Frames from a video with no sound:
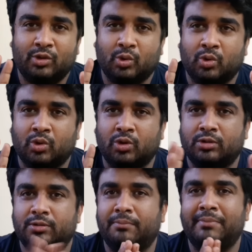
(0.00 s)
तो
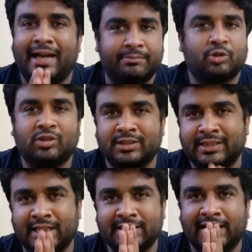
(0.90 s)
मैं आप लोगों के
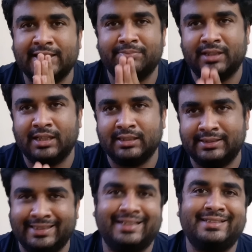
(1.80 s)
साथ आज अपना
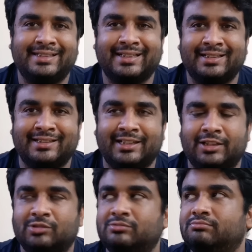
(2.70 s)
सीक्रेट शेयर करने जा
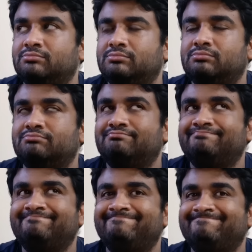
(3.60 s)
रहा हूँ
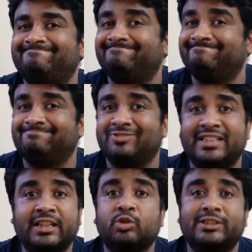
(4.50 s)

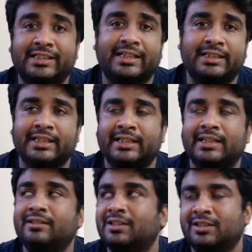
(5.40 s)
वेल ये कोई सीक्रेट नहीं
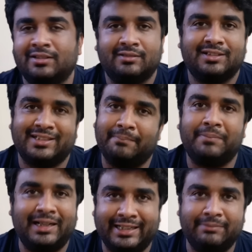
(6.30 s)
है
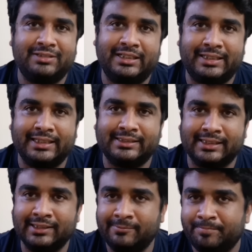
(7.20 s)
सिंपल टिप्स एंड ट्रिक्स
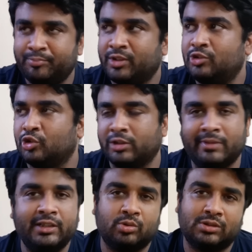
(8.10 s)
हैं जो कि
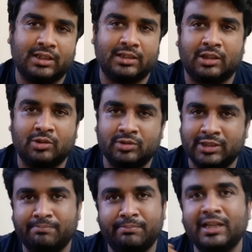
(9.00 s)
मैं यूज़ करता हूँ
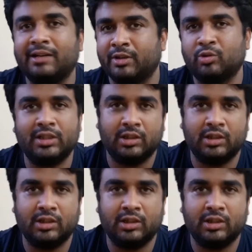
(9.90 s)
जब भी हमें कोई